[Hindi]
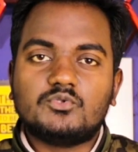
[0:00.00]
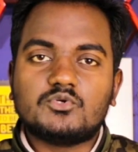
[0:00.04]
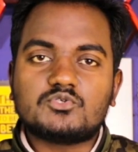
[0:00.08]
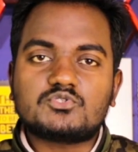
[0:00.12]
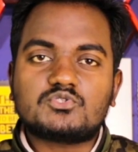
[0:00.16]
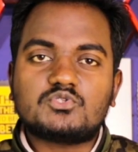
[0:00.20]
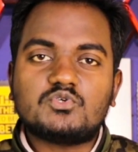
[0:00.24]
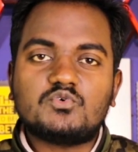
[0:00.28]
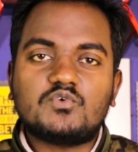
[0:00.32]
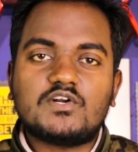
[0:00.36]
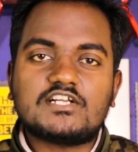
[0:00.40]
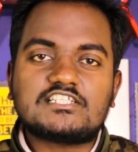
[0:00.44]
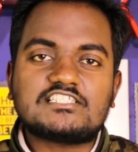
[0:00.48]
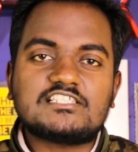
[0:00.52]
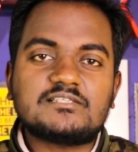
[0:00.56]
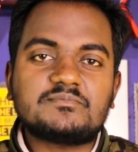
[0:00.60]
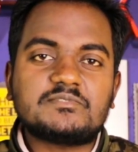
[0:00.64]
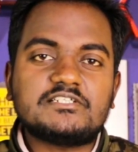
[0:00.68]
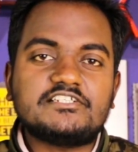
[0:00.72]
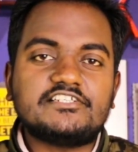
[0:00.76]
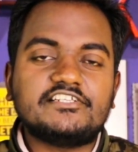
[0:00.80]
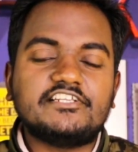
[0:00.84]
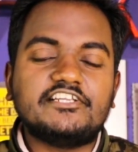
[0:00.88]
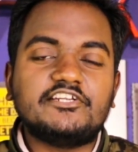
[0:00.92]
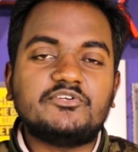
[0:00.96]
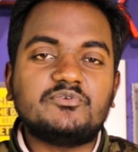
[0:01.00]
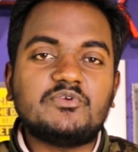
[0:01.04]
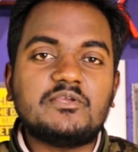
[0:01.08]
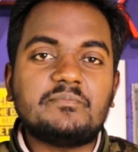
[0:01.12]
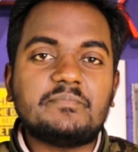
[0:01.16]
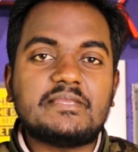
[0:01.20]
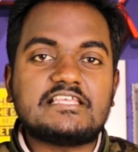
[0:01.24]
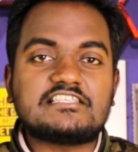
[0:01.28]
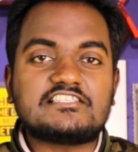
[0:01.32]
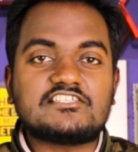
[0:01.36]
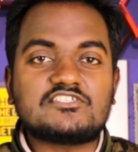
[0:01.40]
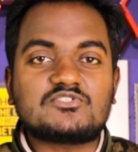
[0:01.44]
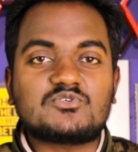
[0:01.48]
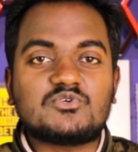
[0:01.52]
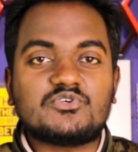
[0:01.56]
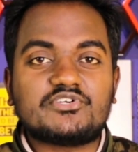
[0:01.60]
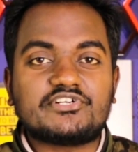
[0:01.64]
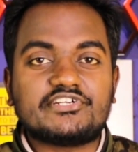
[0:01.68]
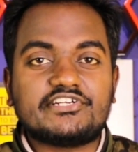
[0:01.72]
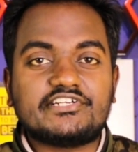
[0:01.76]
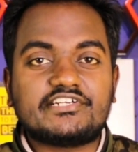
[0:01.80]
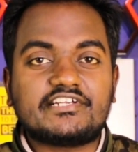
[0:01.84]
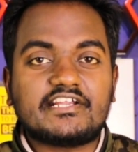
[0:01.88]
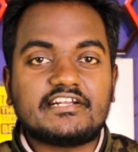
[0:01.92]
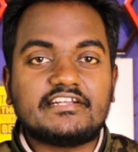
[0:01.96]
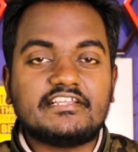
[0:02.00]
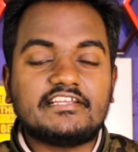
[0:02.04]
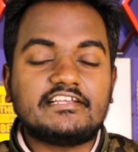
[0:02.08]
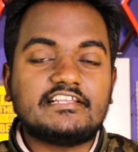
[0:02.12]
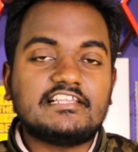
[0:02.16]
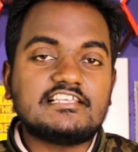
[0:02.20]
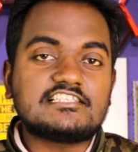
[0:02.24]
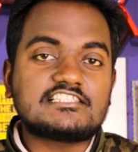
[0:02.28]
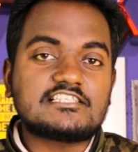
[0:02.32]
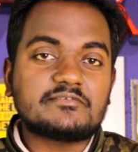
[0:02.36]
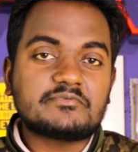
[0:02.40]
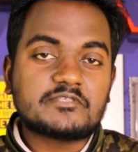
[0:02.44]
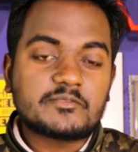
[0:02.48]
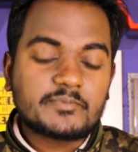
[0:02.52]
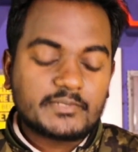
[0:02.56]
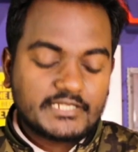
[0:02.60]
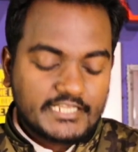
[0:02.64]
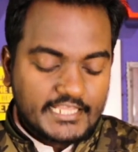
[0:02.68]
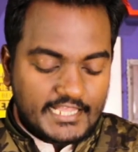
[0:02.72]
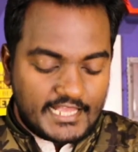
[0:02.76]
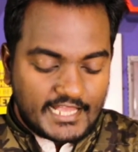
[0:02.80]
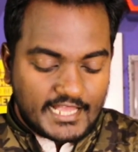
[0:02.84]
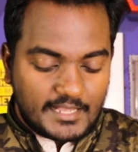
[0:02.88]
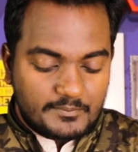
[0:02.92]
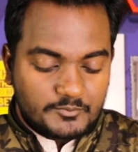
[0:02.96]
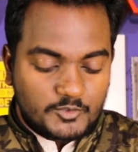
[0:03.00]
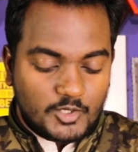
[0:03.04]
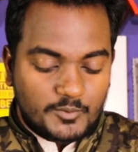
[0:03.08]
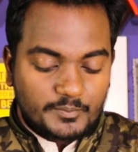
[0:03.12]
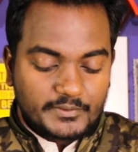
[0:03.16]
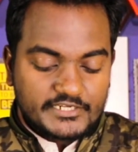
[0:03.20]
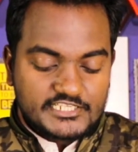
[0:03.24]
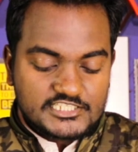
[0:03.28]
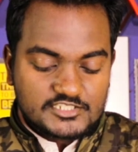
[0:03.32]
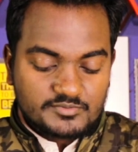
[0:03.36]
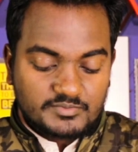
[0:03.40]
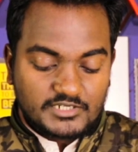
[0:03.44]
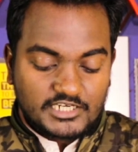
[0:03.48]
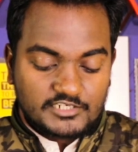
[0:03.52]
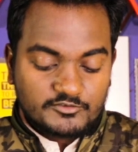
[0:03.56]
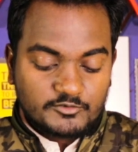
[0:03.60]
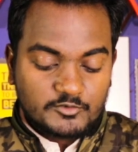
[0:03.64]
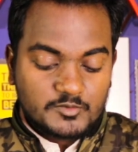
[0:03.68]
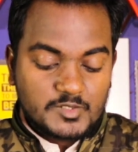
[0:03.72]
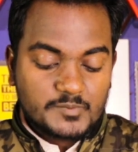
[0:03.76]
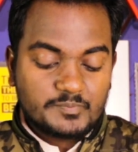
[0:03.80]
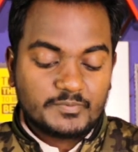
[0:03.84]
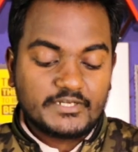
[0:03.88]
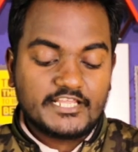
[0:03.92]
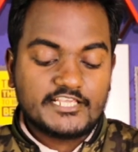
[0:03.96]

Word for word: दोस्तों व्हाट्सअप से डिलीट हुए मैसेज को रीड करने के लिए सबसे पहले आपको अपने स्मार्टफोन में